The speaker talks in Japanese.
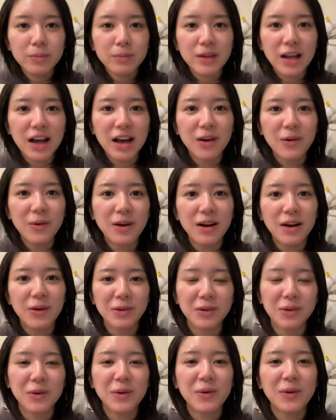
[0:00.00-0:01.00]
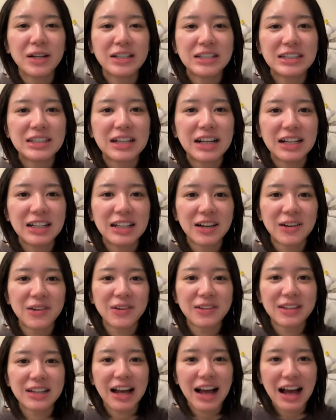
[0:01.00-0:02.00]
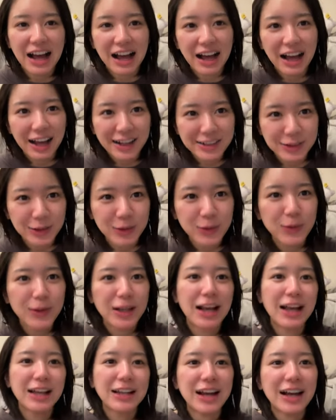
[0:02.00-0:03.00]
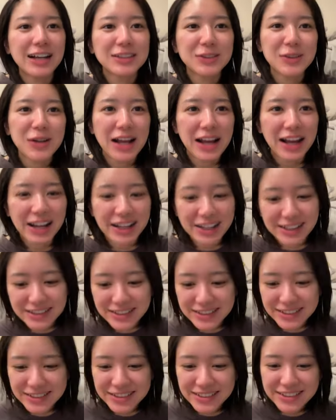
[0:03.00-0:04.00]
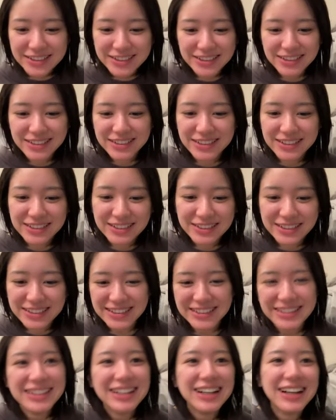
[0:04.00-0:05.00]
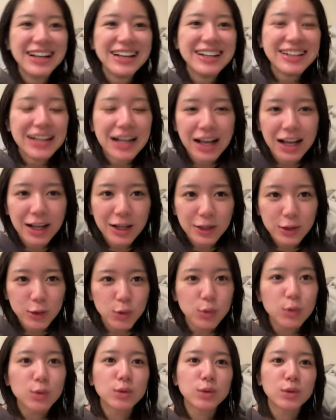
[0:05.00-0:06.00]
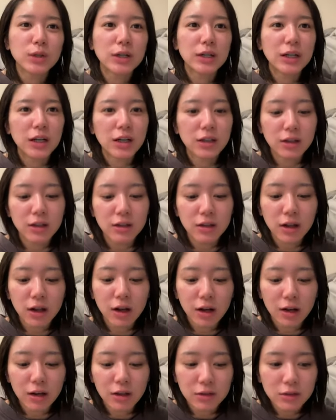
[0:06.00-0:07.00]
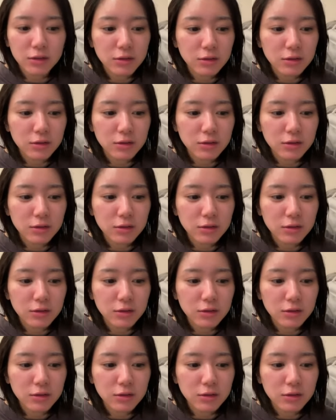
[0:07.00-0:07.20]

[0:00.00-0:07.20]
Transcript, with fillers: うん、あ、ほら男はしないだろうって。あーちょっとやだそれちょっとそれやだな。